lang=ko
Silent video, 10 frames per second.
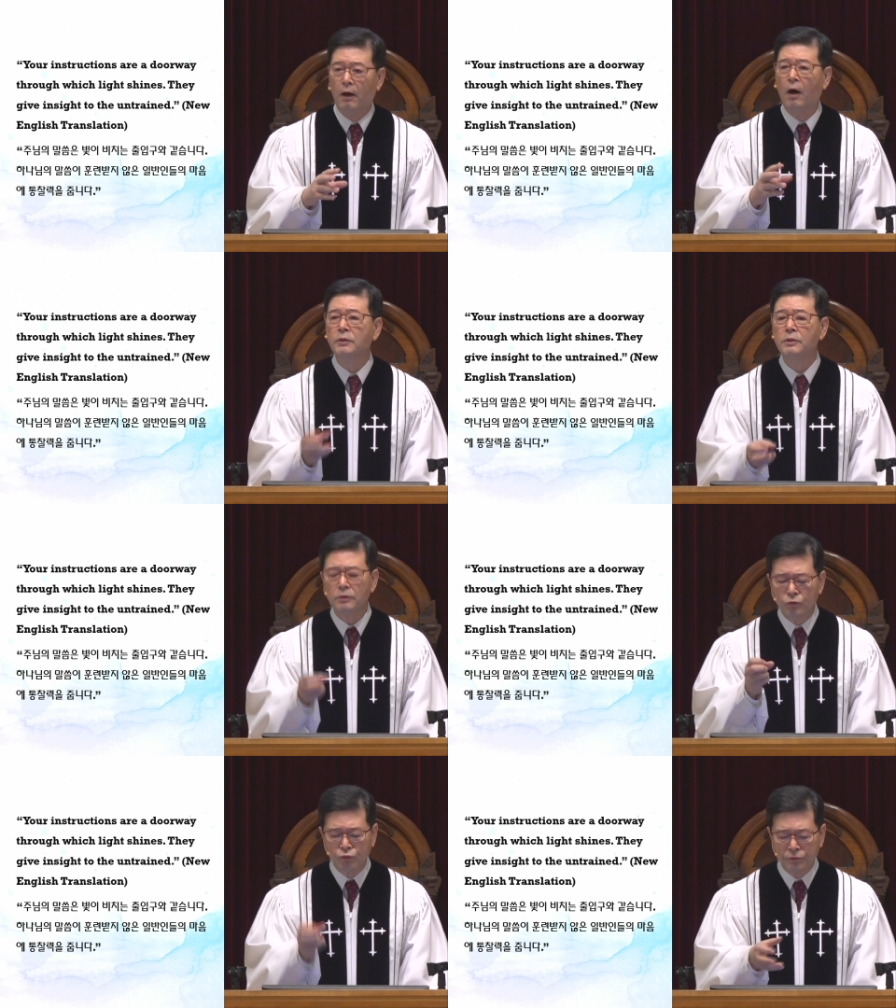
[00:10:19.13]

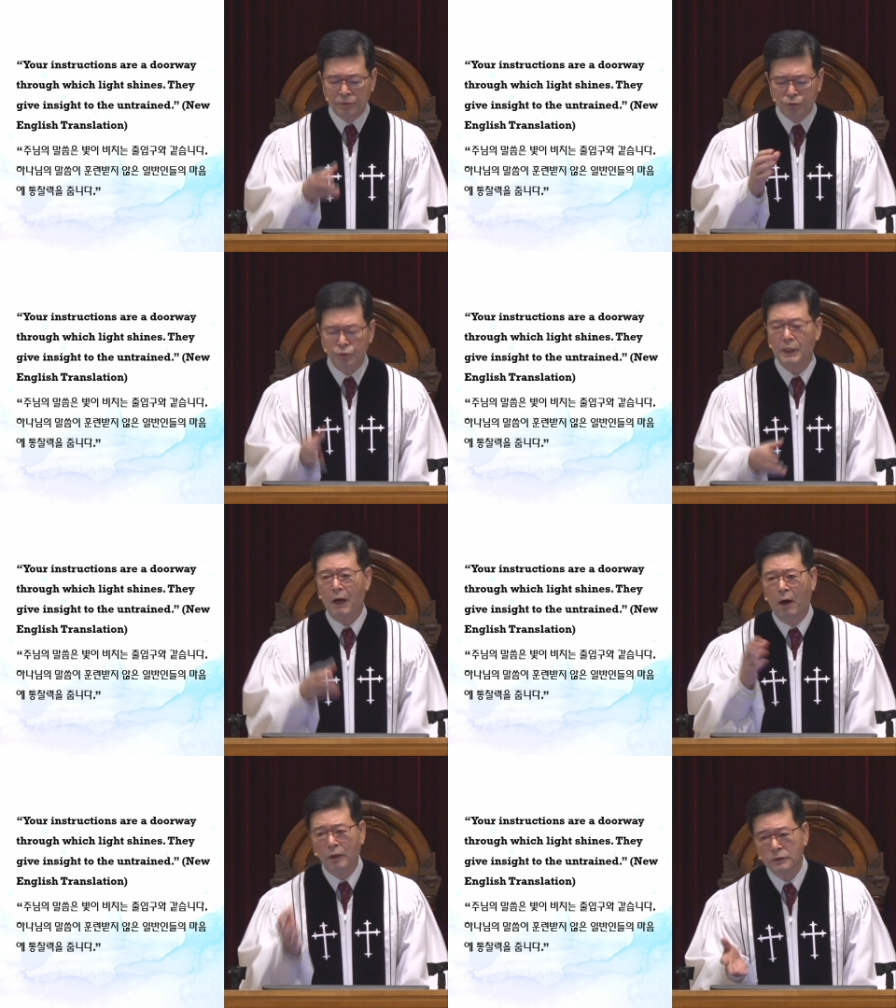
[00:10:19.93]
unto, to
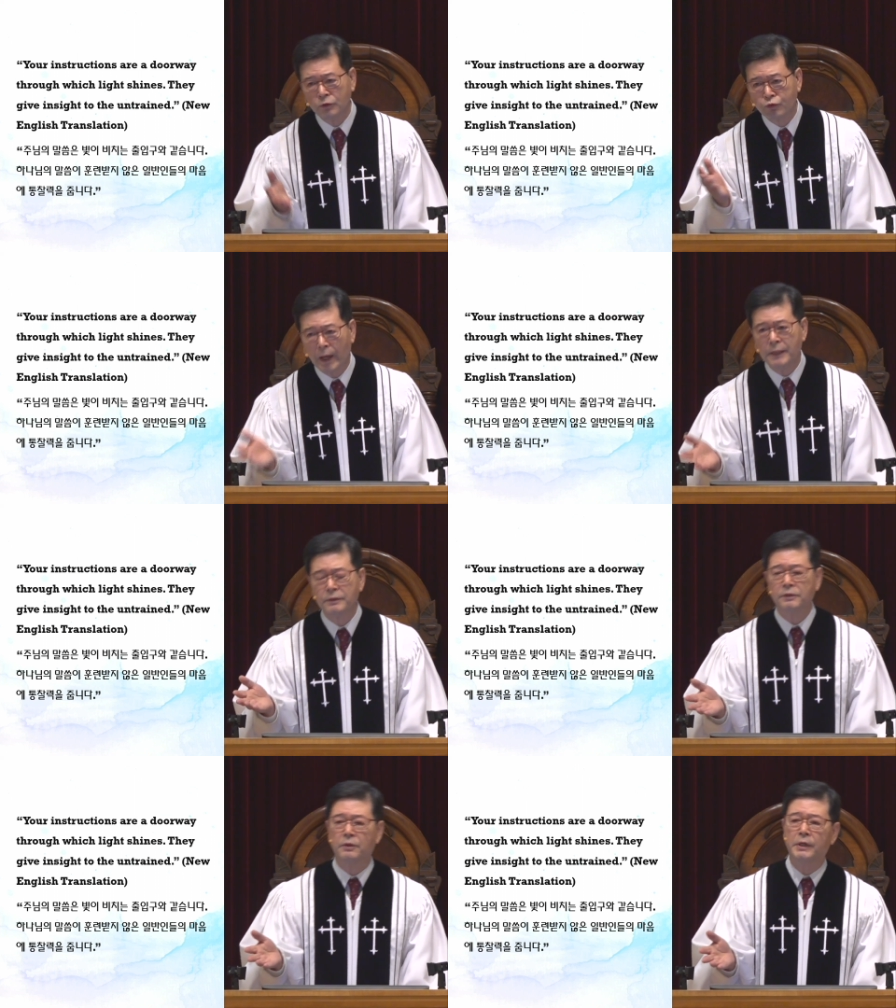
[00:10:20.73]
the
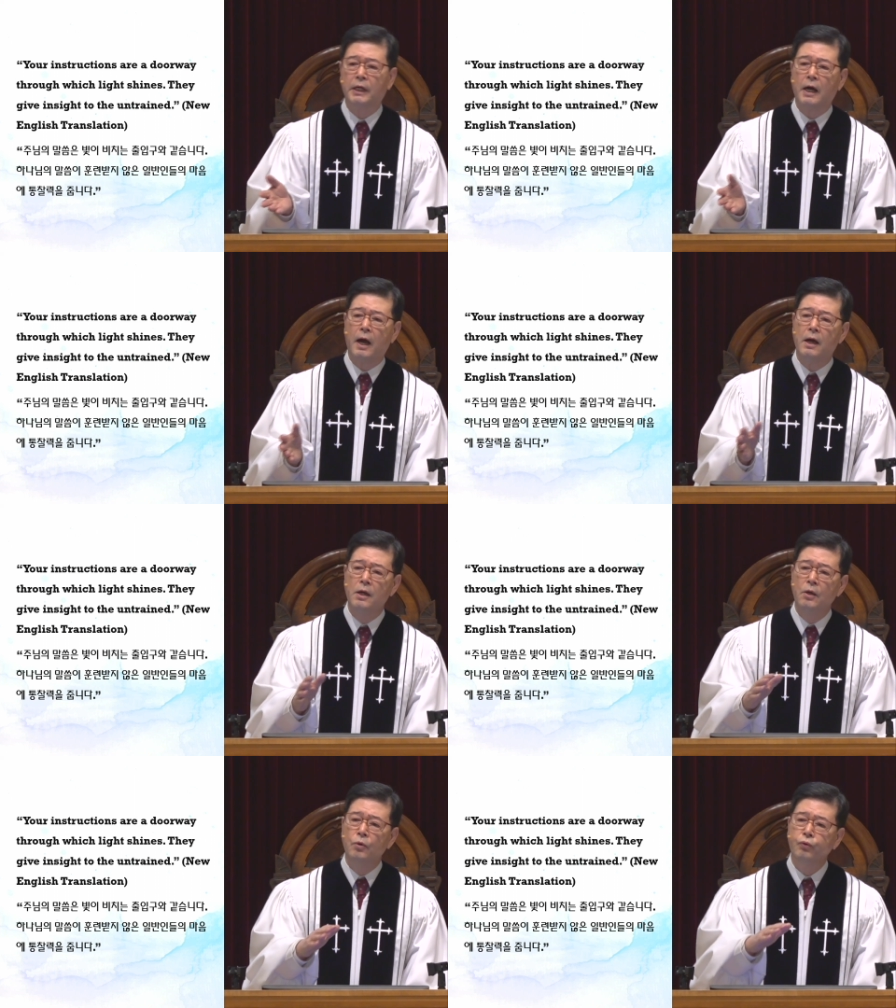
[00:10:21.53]
untrained 그러니까
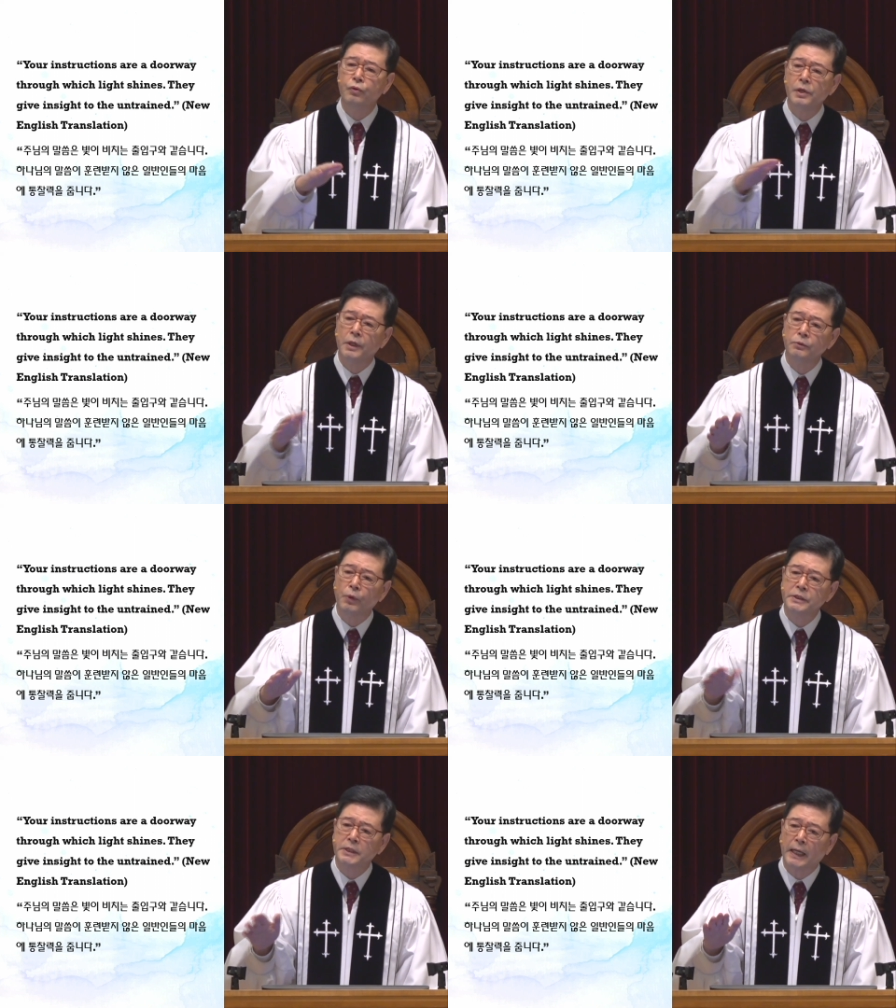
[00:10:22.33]

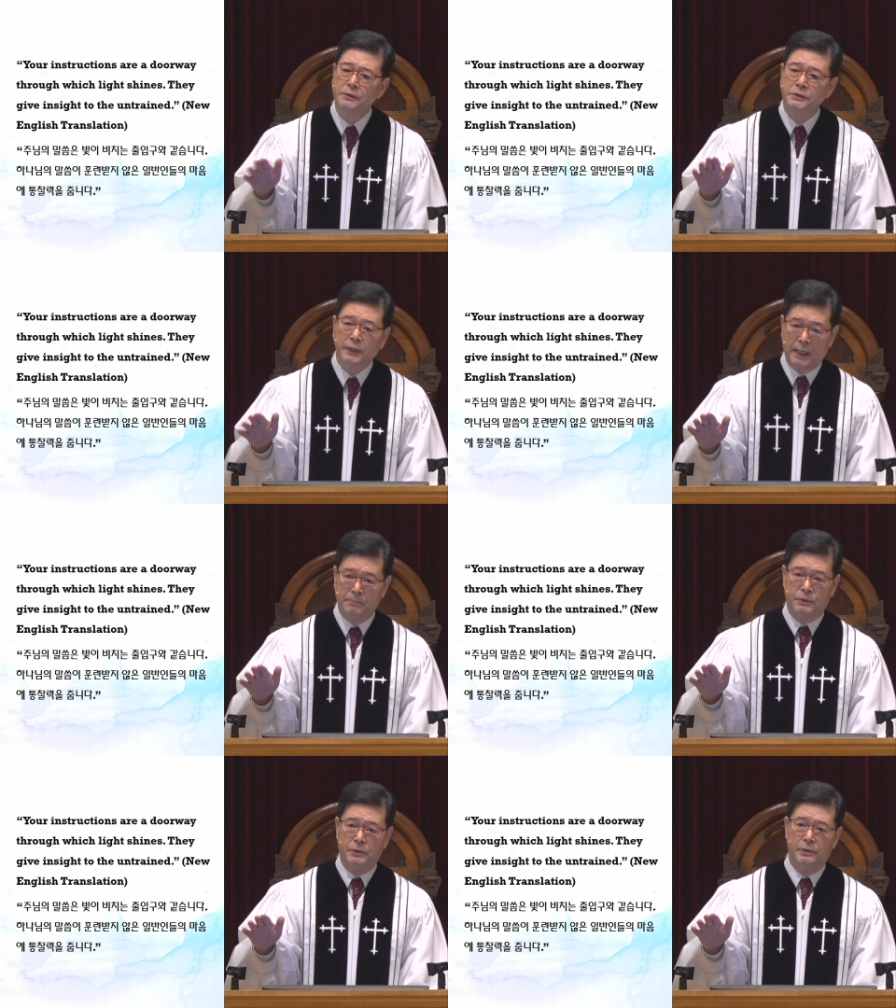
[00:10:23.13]
훈련되지 않는
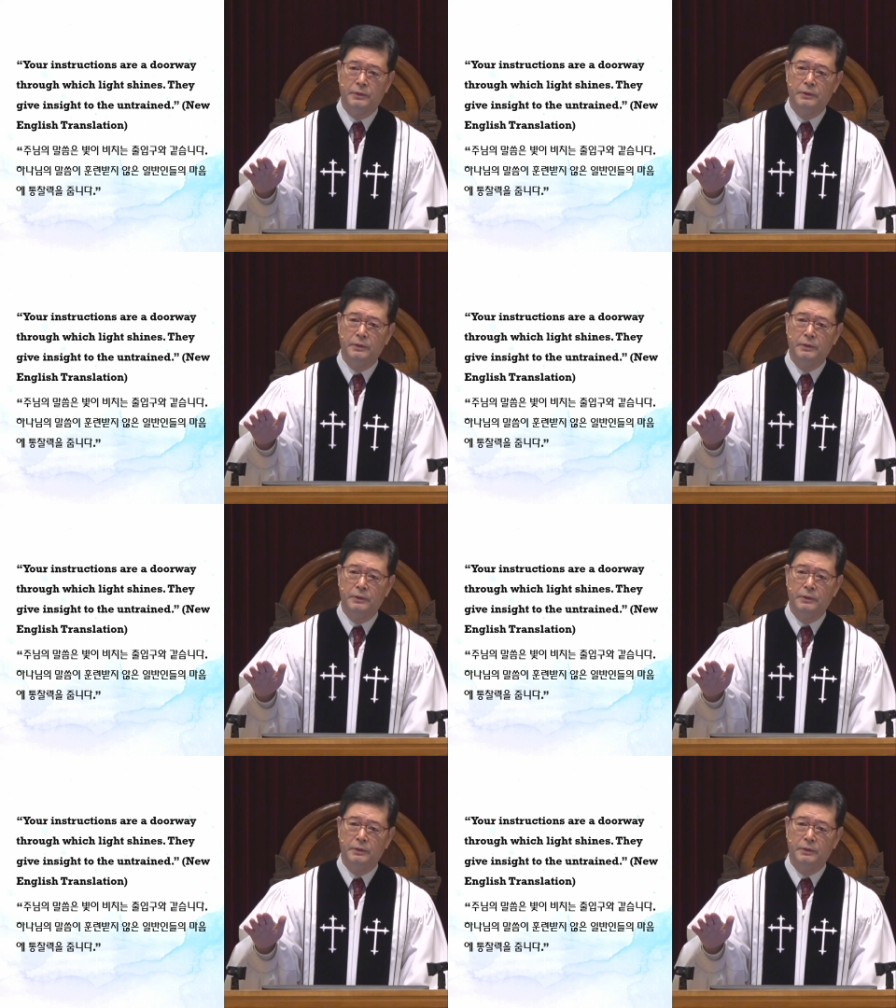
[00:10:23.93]
사람들.